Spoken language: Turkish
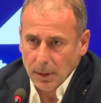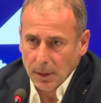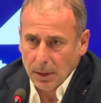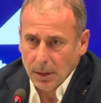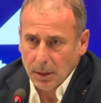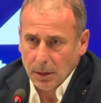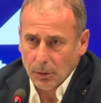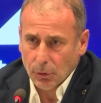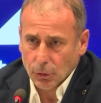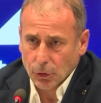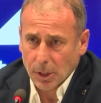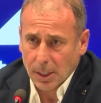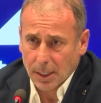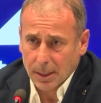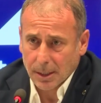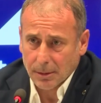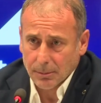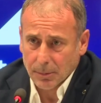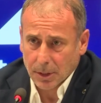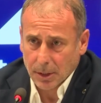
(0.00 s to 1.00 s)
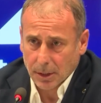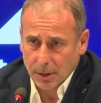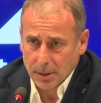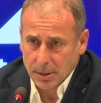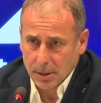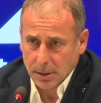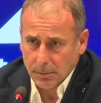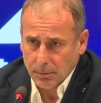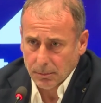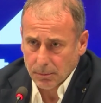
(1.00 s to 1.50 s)
e, hocalardan bir
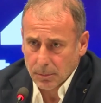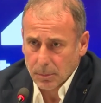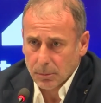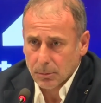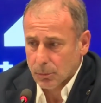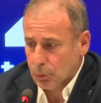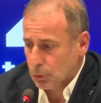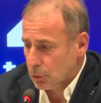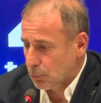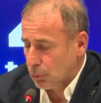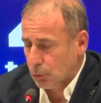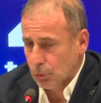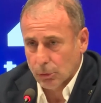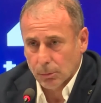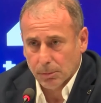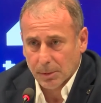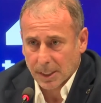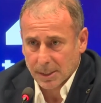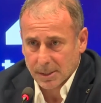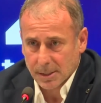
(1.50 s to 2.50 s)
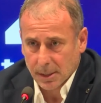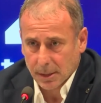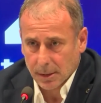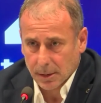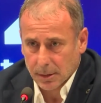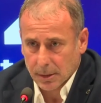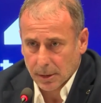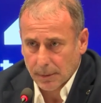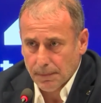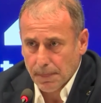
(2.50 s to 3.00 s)
tanesiyim. Bunu bu kulüpler
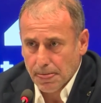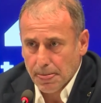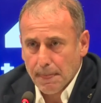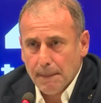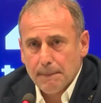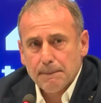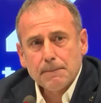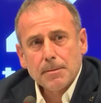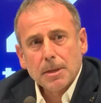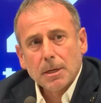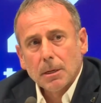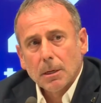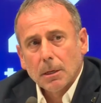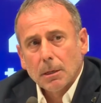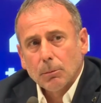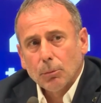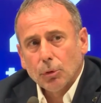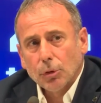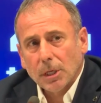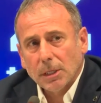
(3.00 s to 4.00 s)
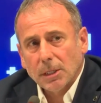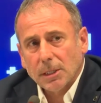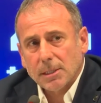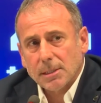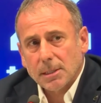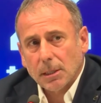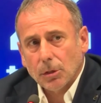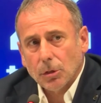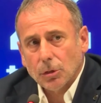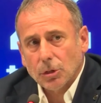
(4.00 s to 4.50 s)
sağladı. Bundan iki
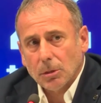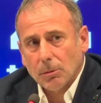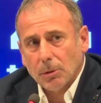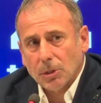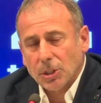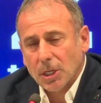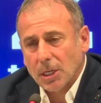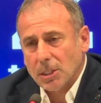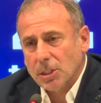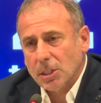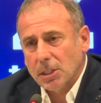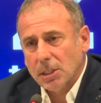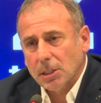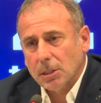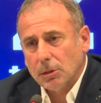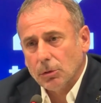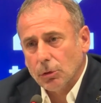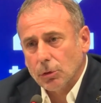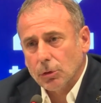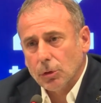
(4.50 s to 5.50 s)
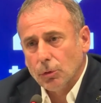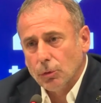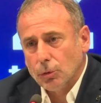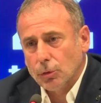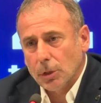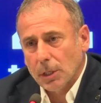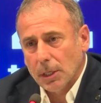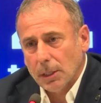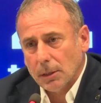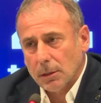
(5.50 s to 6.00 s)
sene önce Başakşehir
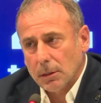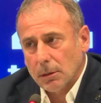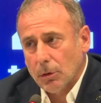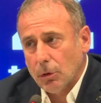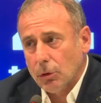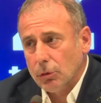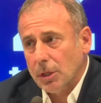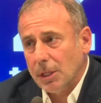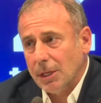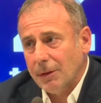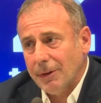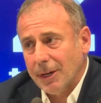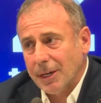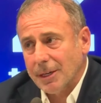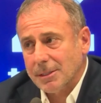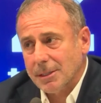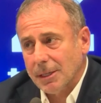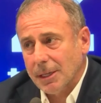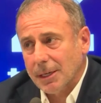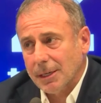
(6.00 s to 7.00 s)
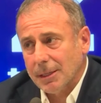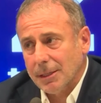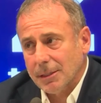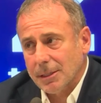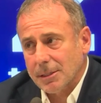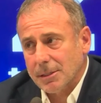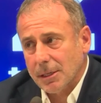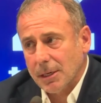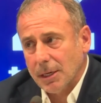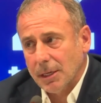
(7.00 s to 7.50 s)
2.3 ile, ondan evvelki sene
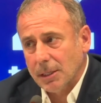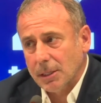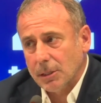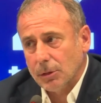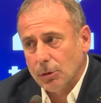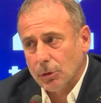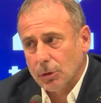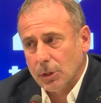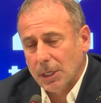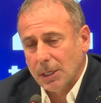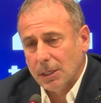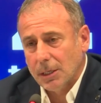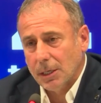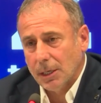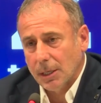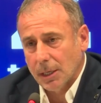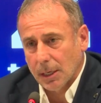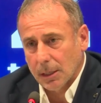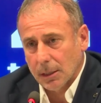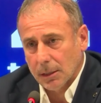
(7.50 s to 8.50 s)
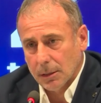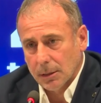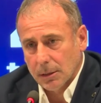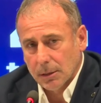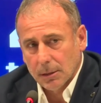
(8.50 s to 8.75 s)
Galatasaray 2.2 ile